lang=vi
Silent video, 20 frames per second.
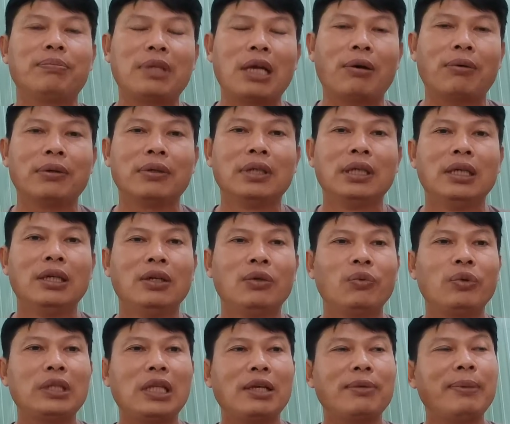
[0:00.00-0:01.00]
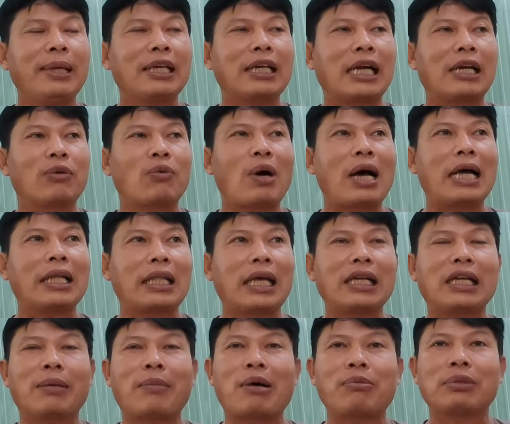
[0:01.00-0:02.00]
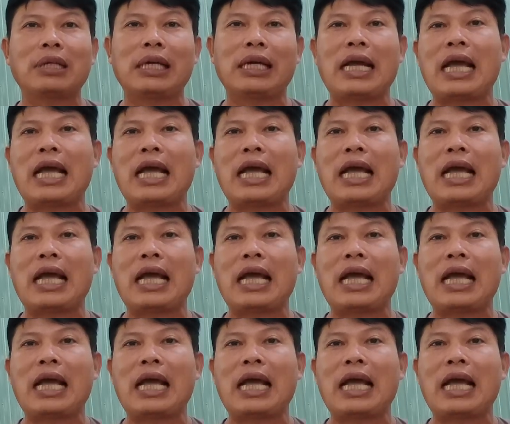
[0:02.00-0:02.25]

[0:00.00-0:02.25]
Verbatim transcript: Quý vị biết rằng qua thấy cái bông này Ham